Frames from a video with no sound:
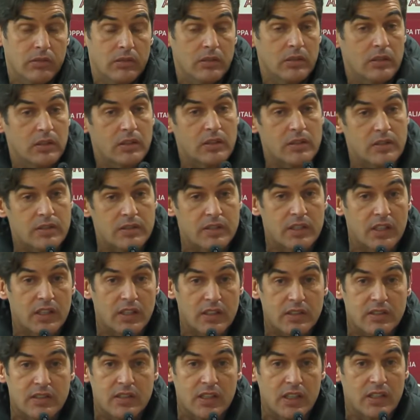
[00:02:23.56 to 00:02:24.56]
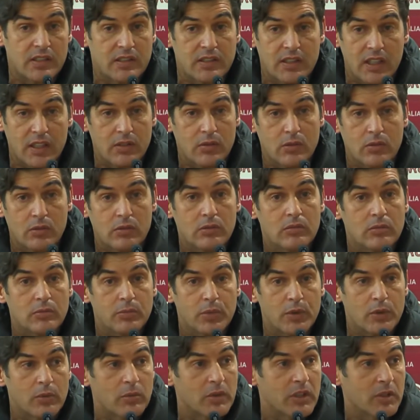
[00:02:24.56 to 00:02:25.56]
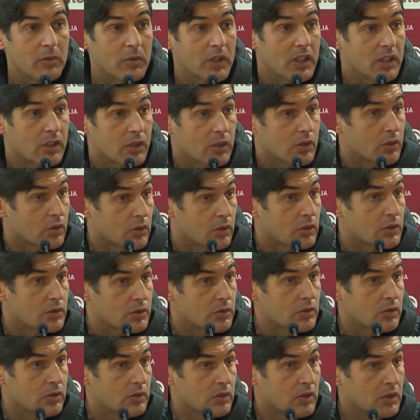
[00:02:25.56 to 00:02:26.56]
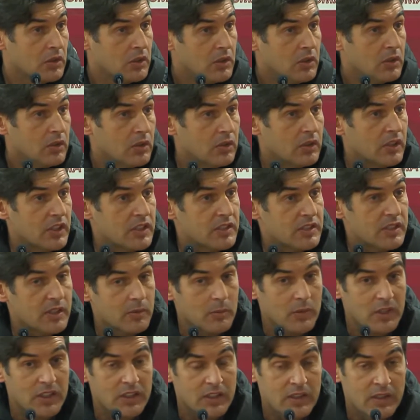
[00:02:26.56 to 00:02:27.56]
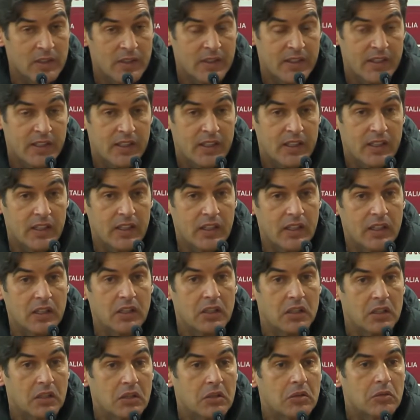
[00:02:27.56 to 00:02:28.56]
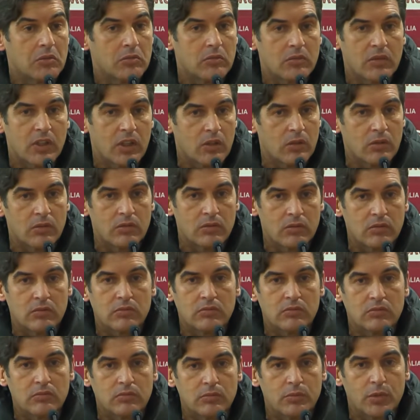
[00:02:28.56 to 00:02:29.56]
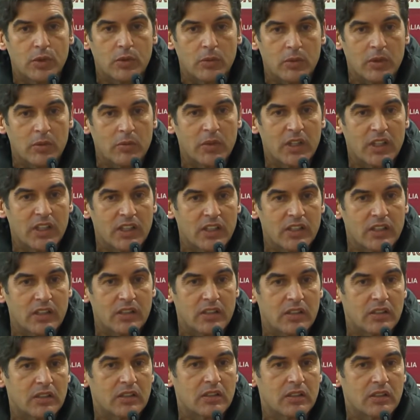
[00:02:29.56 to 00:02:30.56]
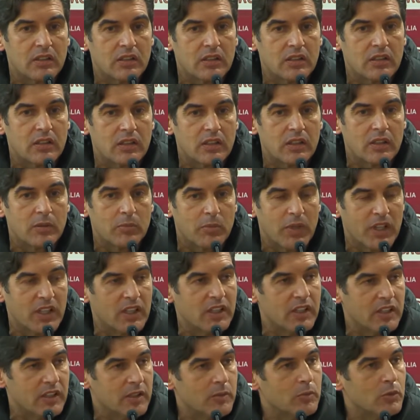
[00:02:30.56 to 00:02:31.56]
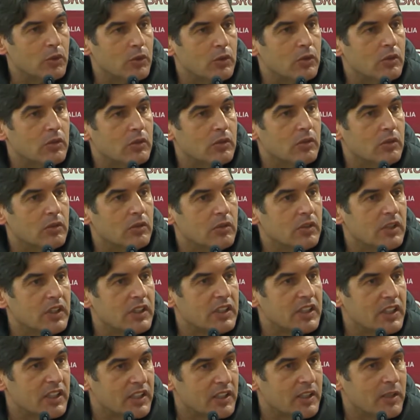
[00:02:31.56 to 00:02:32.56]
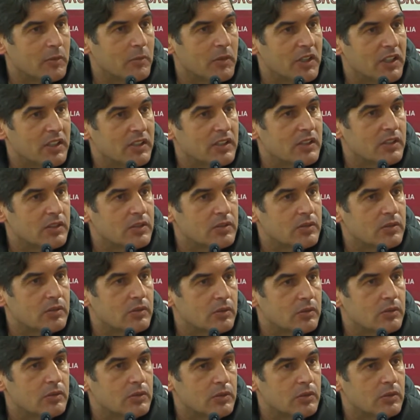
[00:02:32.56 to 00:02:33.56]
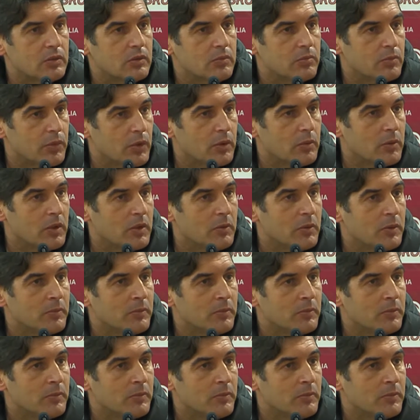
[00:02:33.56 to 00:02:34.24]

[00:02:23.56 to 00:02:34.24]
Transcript: Se, se, è stato un problema che io non lo so onestamente, eh, è un, un problema che, che, parleremo internamente su, sul problema.